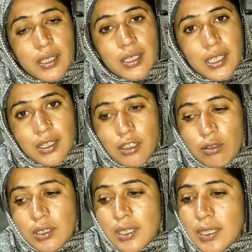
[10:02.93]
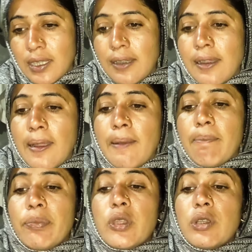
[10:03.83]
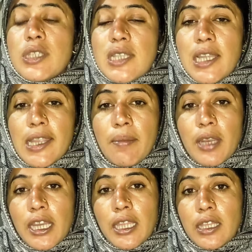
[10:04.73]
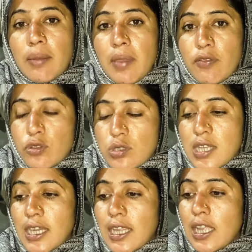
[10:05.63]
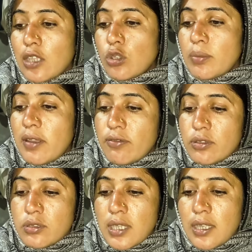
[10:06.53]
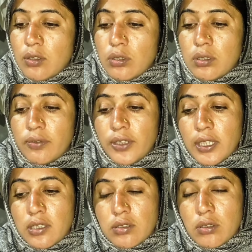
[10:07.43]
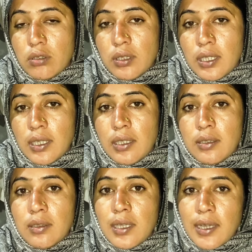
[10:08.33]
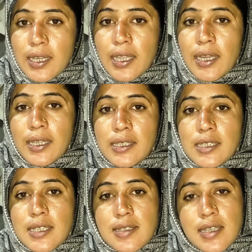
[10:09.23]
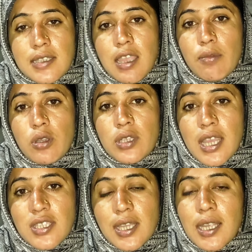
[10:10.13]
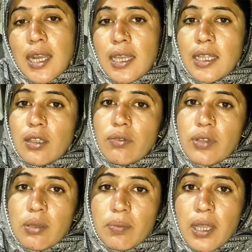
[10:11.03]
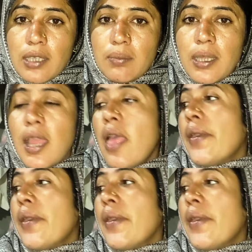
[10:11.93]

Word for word: बर्तन गंदे हो जाते हैं तो इसलिए कमरे के अंदर महफूज रखे हैं तो महफूज हैं तो फिर इसको जो है ना रखे रहेंगे जैसे सब लोग नाश्ता कर लेंगे तो फिर बाद में